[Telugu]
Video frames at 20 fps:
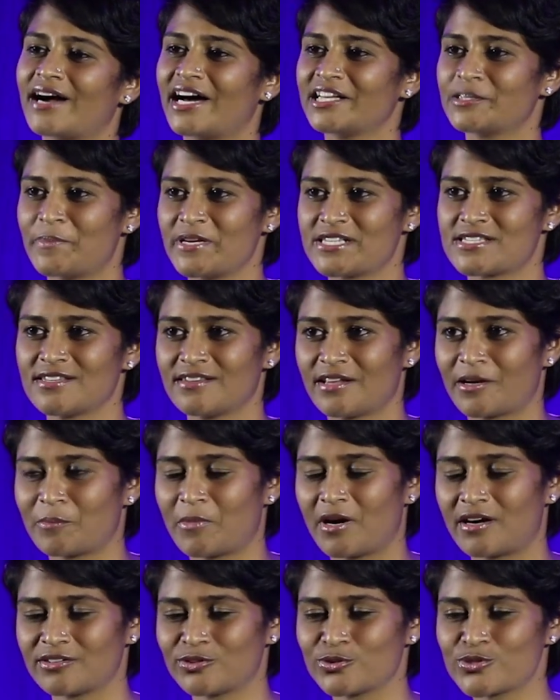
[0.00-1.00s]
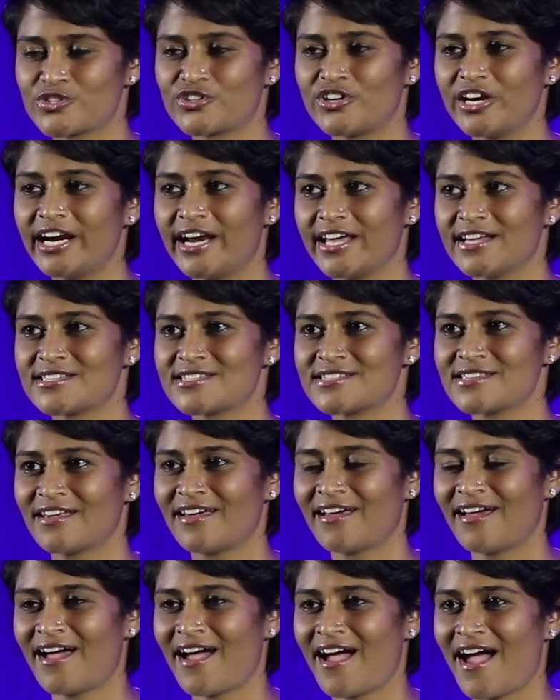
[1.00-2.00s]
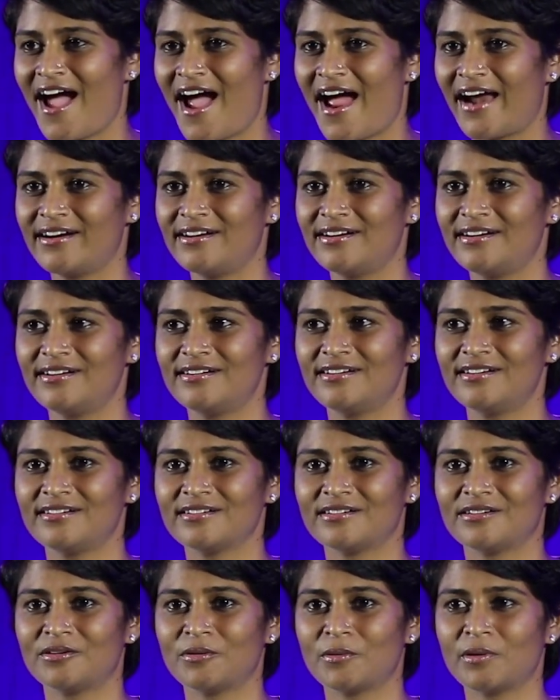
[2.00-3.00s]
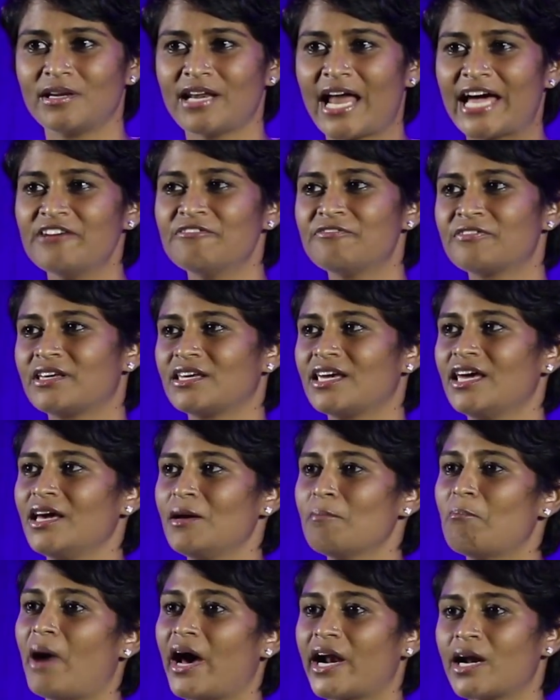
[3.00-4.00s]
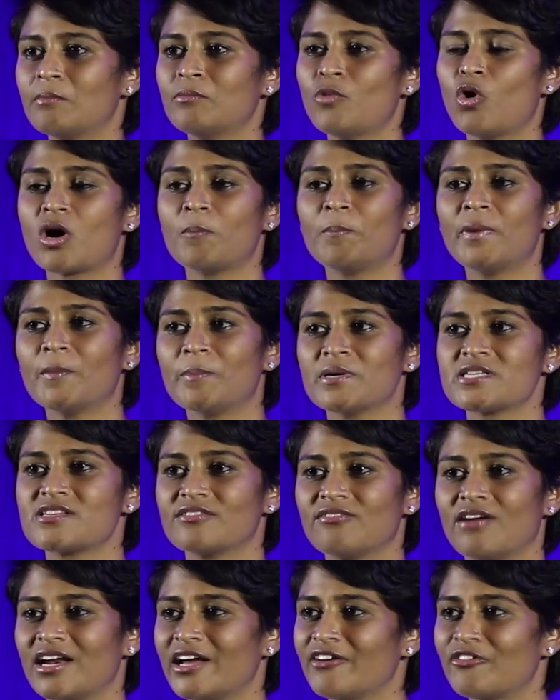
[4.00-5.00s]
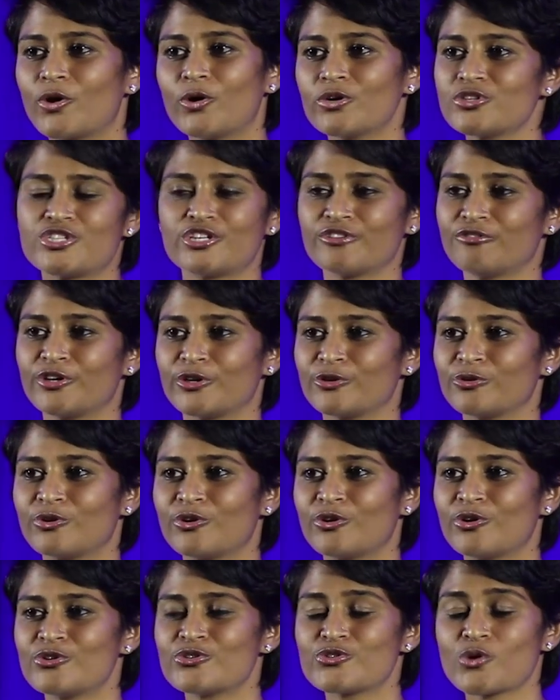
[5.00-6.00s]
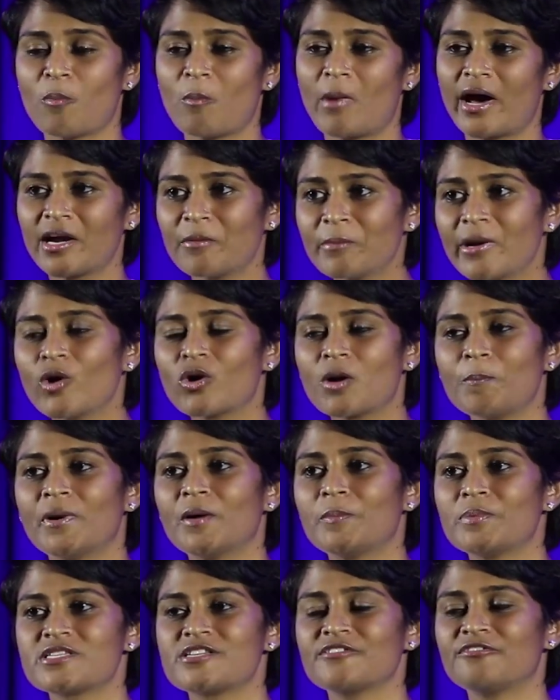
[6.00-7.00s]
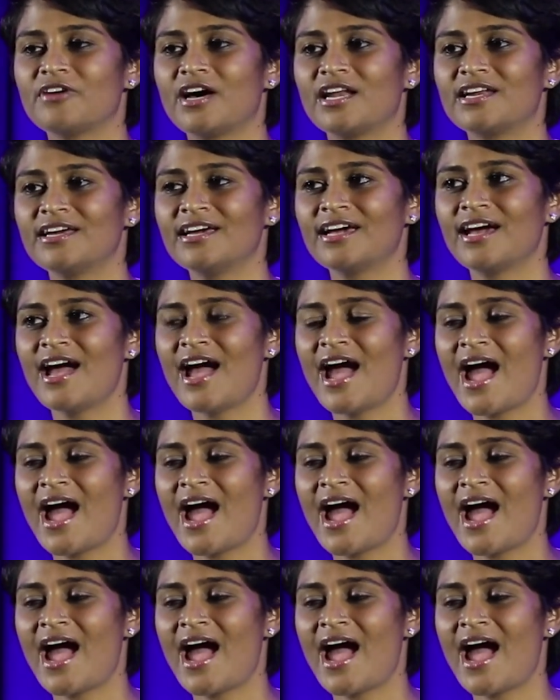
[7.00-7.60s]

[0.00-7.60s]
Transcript: కదిపేసింది అనమాట దోస్ త్రీ డేస్ అండ్ లైఫ్కి మనం ఒక పర్పస్ ఇవ్వాలి ఎవరో వచ్చి ఇవ్వరు సో మనమే ఒక పర్పస్ ఇవ్వాలి